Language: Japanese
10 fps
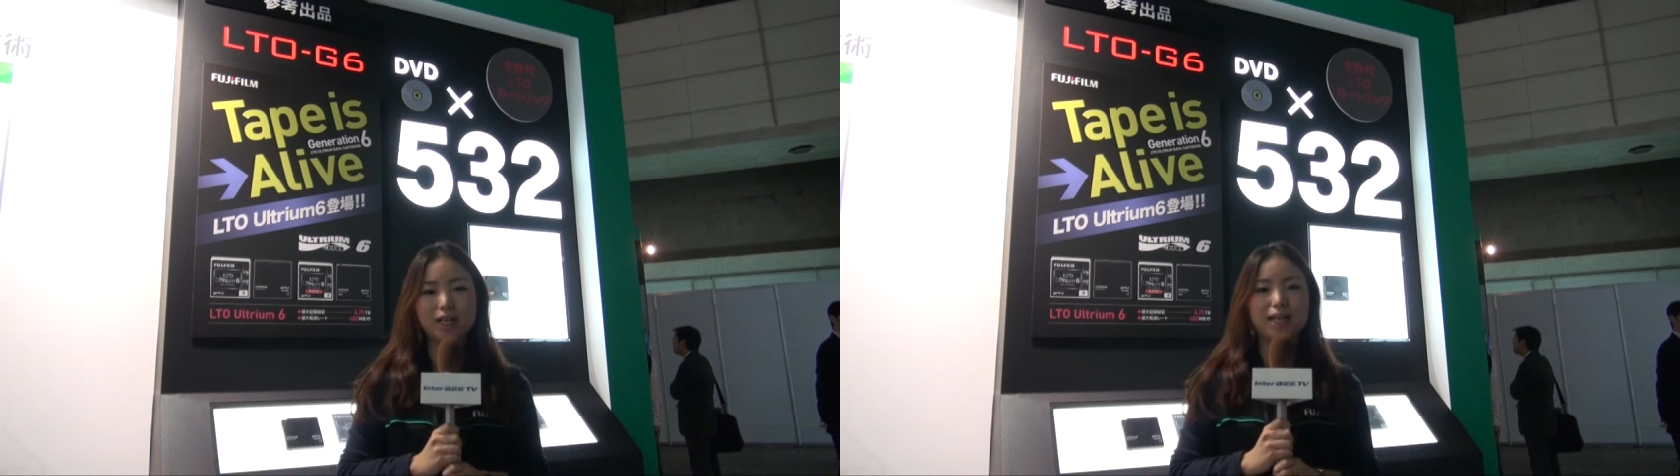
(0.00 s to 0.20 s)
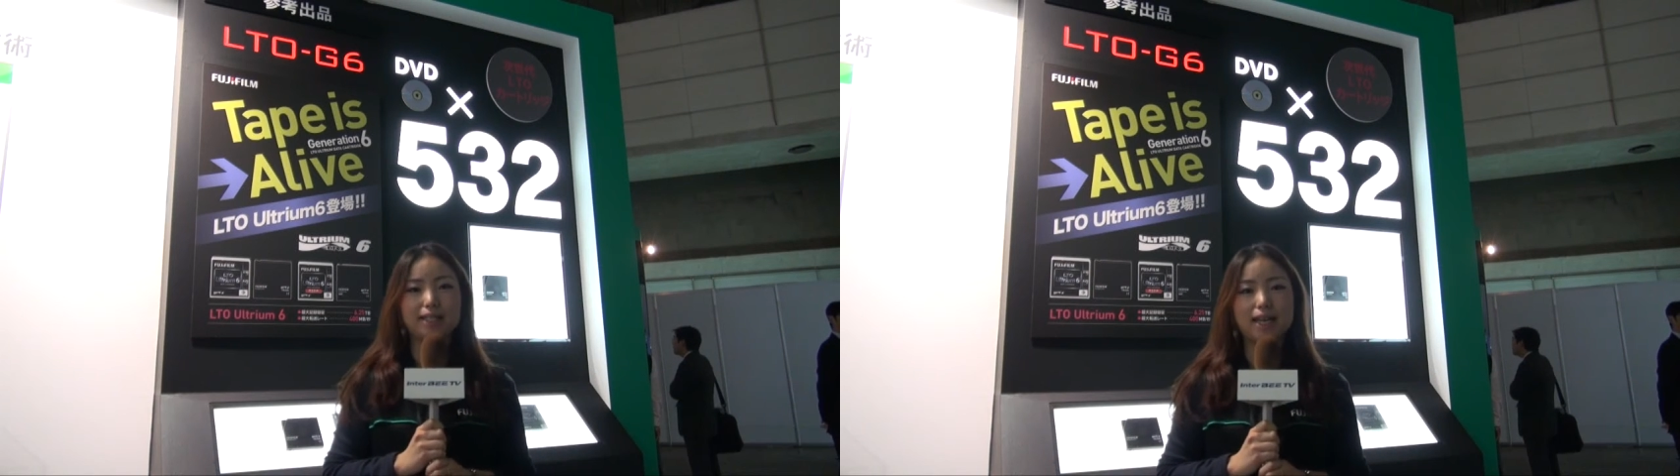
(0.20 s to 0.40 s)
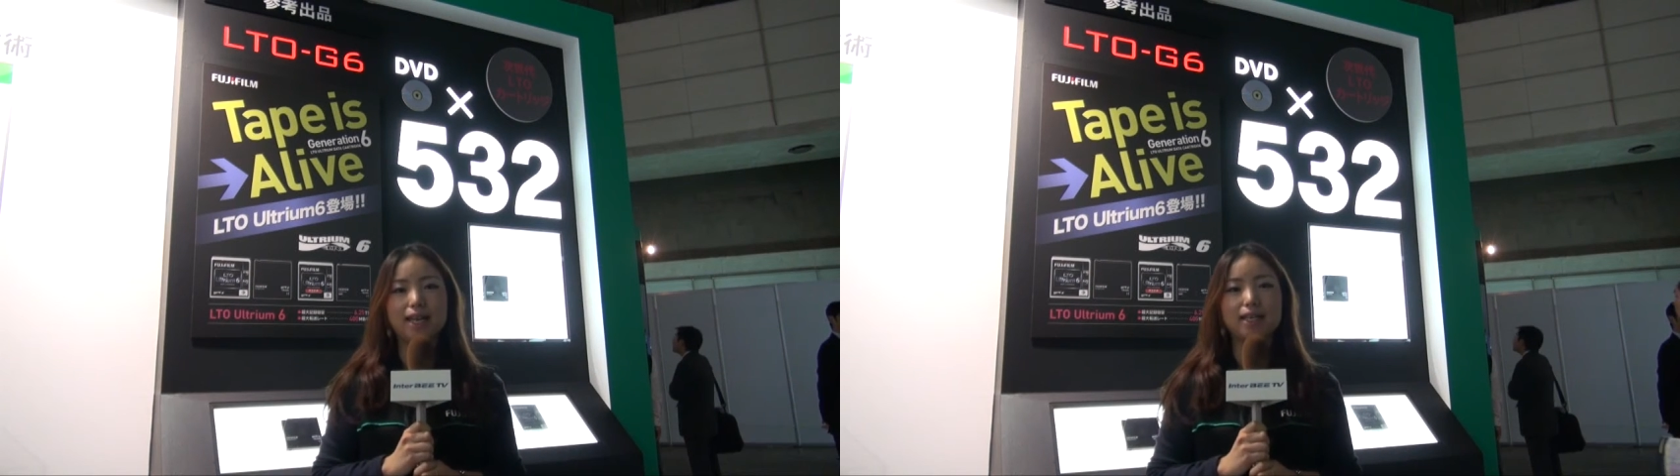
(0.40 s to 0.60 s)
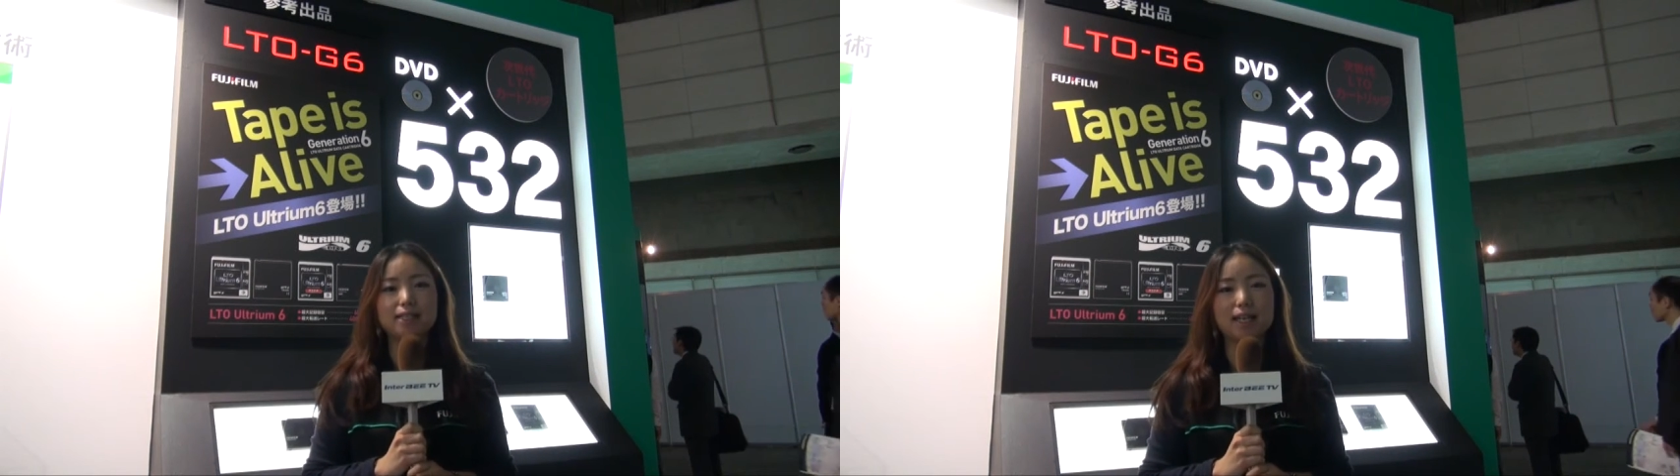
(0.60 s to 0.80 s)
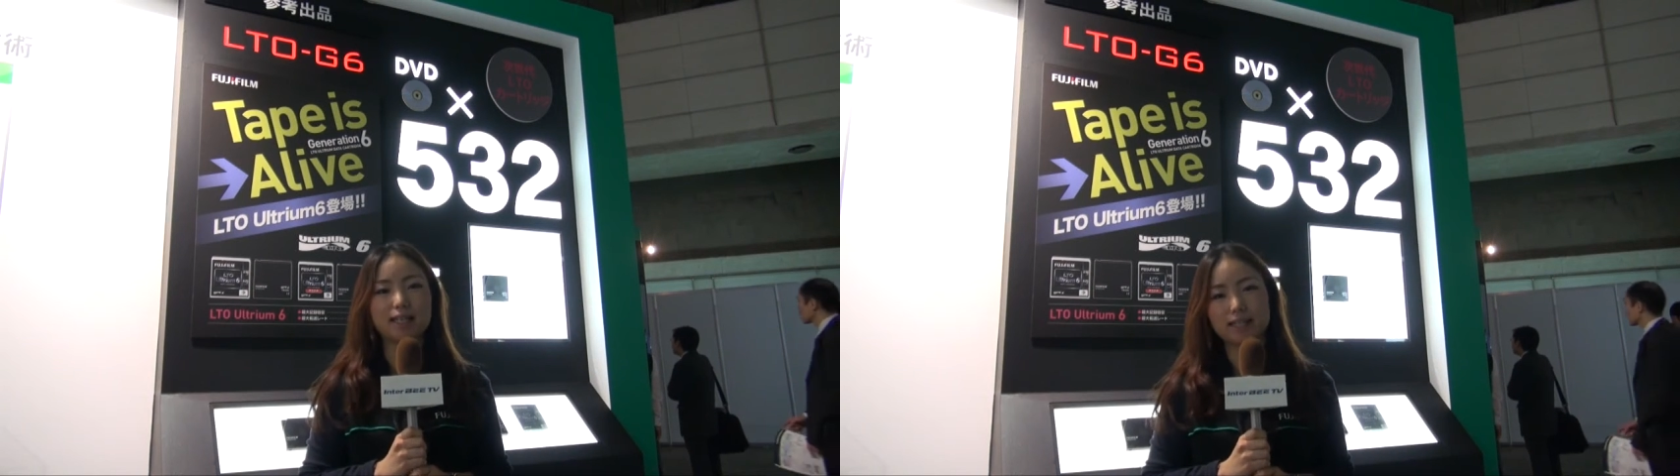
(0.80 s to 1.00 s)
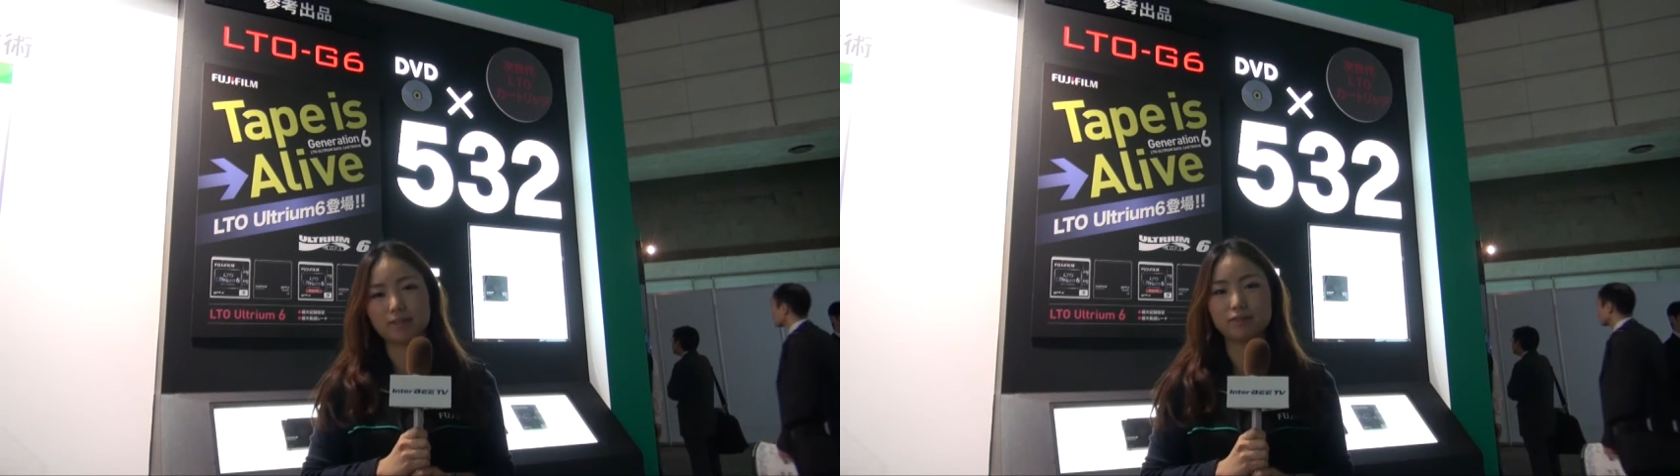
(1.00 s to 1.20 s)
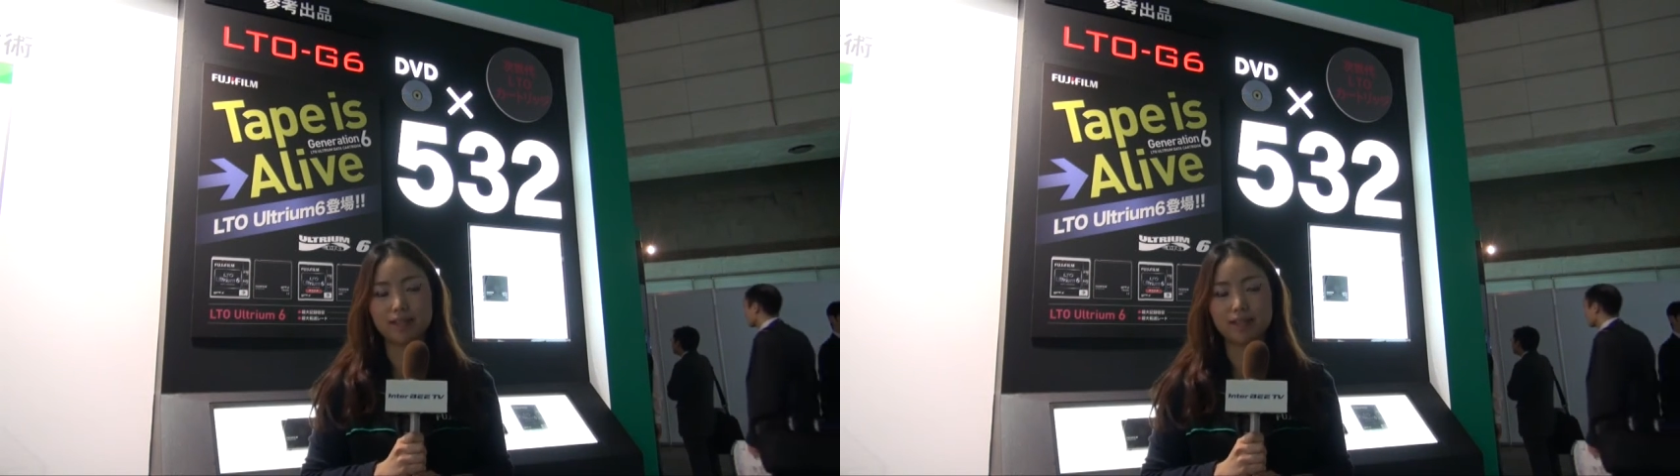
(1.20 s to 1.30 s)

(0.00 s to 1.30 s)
界で最近